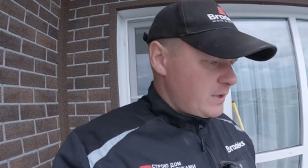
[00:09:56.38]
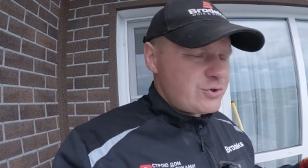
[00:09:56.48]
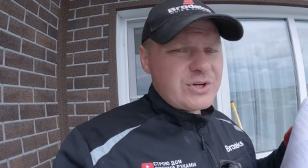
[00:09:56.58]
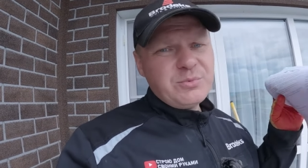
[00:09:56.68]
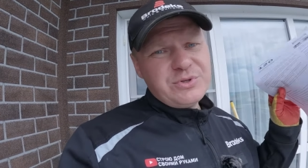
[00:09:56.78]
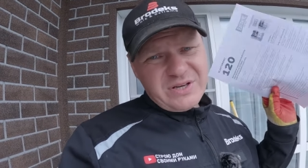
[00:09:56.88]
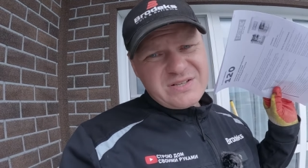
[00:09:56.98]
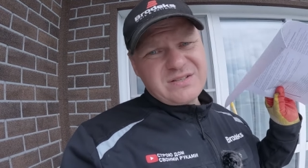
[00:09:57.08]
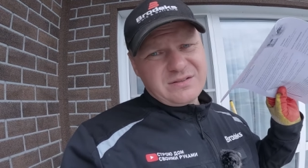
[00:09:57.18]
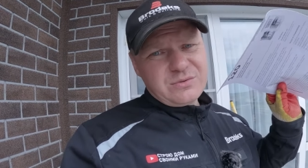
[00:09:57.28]
Короче, кому
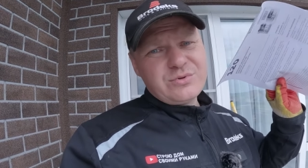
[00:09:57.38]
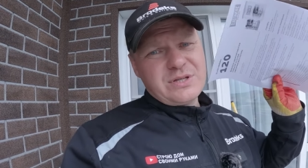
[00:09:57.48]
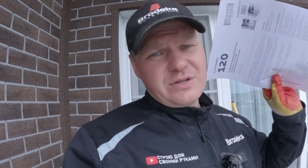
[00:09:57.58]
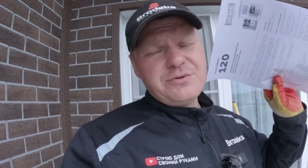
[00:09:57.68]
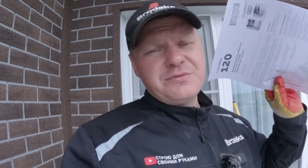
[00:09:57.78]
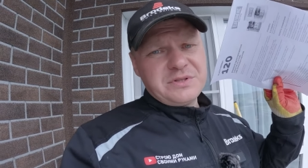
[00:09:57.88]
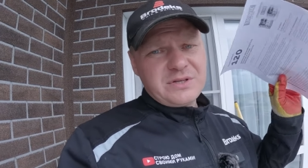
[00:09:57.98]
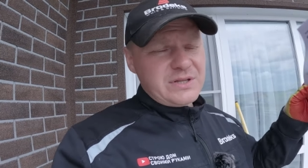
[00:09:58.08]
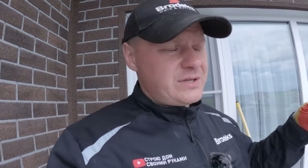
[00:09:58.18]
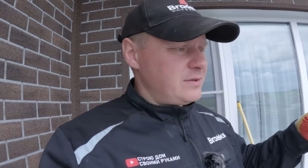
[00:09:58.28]
интересно, друзья, найдете в
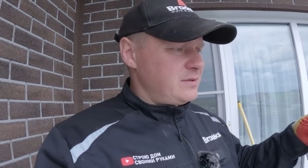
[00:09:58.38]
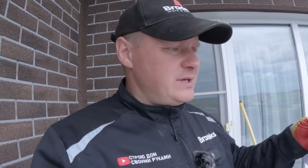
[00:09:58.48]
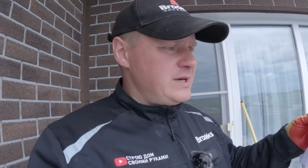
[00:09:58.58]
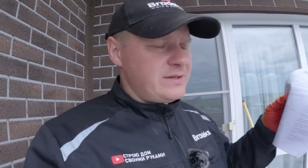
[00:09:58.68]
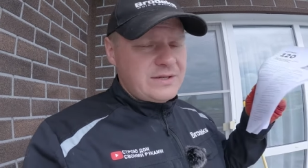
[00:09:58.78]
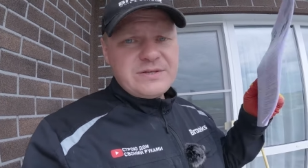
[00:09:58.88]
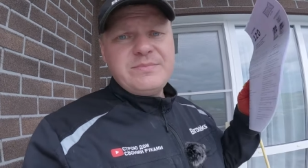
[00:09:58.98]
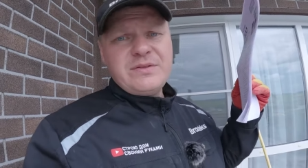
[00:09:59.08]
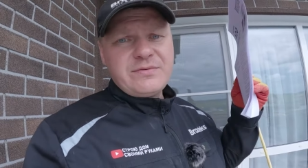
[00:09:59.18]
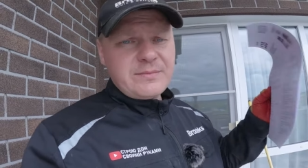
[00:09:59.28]
интернете. Я для
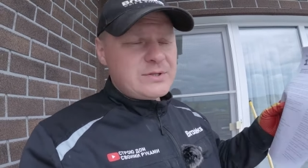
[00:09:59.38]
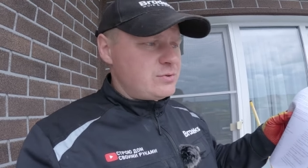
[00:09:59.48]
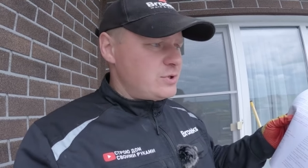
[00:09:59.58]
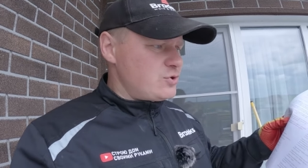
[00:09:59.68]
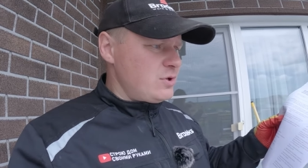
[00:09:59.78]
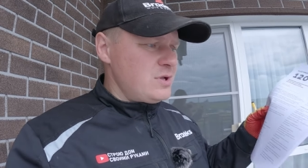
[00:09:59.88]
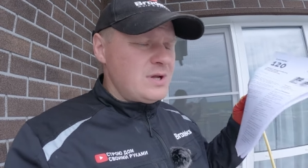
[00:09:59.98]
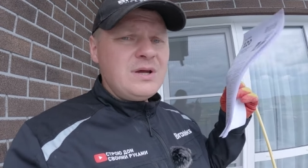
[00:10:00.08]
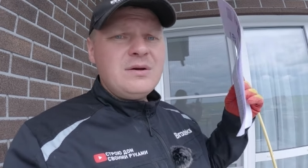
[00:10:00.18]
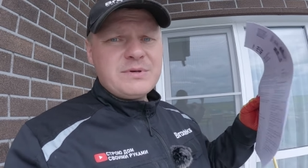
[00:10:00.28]
себя информацию нашел,
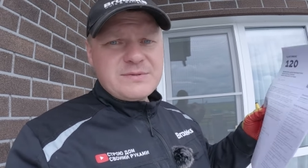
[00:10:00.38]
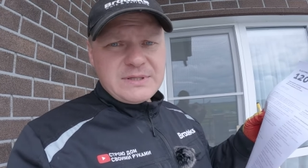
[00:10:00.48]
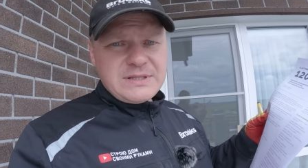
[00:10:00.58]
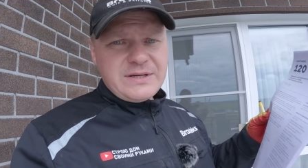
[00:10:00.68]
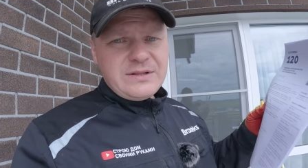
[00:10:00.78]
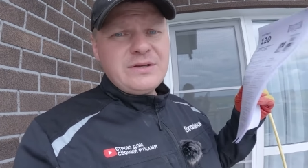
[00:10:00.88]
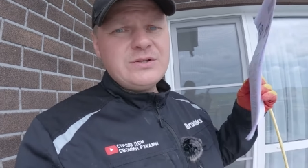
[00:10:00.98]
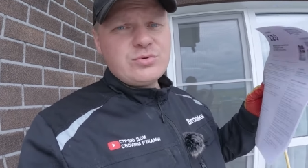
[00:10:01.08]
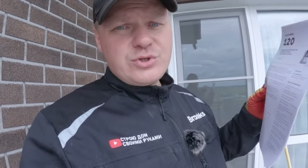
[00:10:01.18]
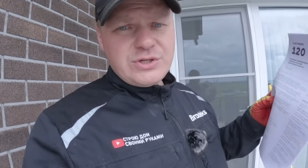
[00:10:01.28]
посмотрел,
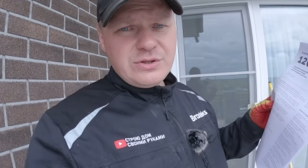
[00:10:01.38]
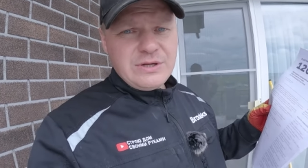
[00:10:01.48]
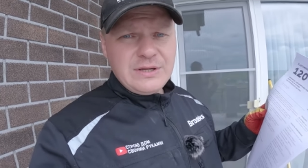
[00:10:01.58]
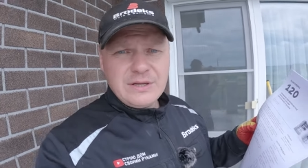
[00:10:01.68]
изучил,